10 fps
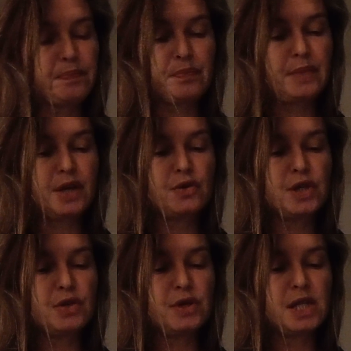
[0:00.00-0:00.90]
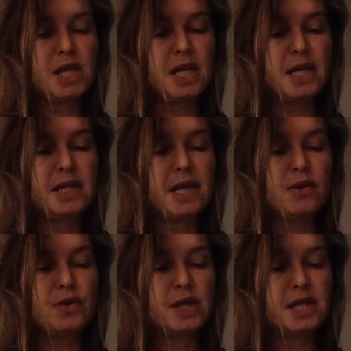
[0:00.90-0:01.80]
mais que j'ai aussi
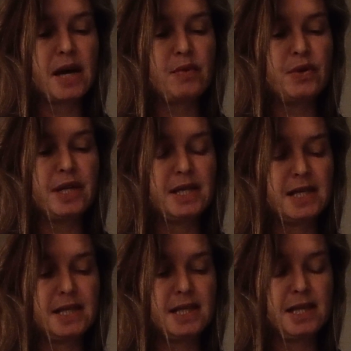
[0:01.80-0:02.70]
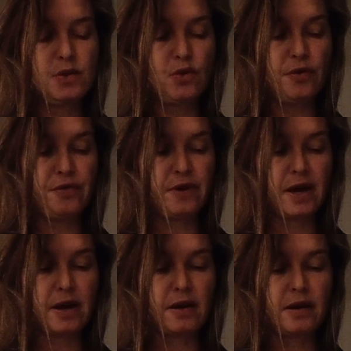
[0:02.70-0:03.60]
l'inéluctable nécessité de le
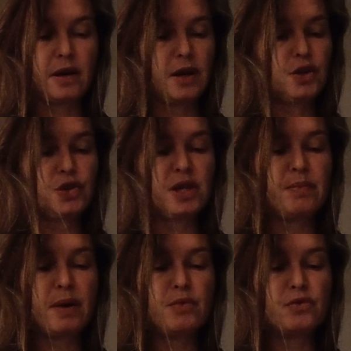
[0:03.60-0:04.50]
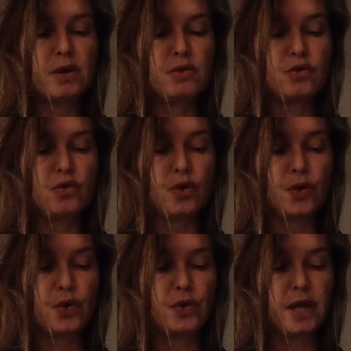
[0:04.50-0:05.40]
faire. Je n'ai pas besoin de le
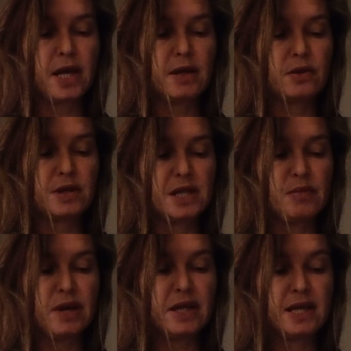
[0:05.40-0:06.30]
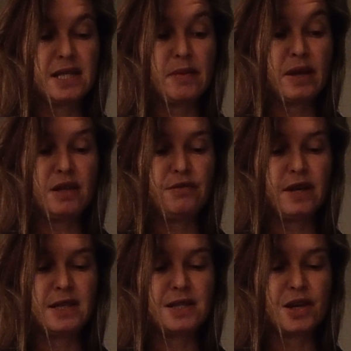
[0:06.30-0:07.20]
reconnaître, c'est bien assez
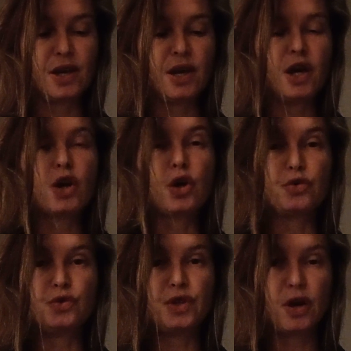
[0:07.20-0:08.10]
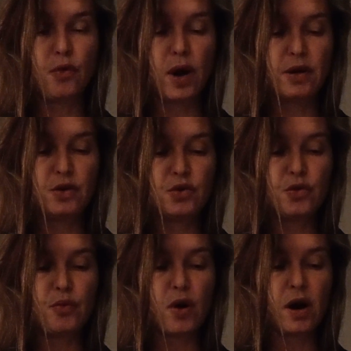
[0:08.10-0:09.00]
manifeste. Quand tu t'éloignes
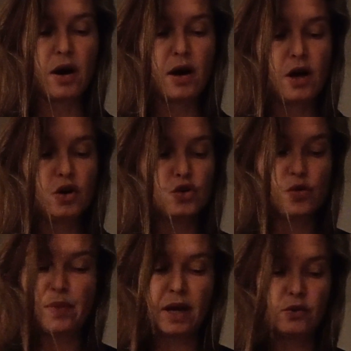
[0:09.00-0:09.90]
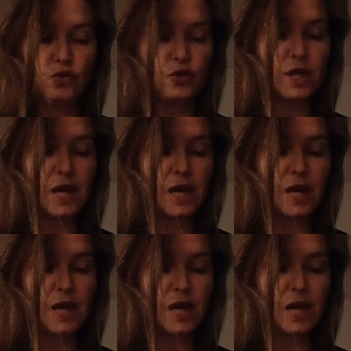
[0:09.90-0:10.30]
de moi, je perds toute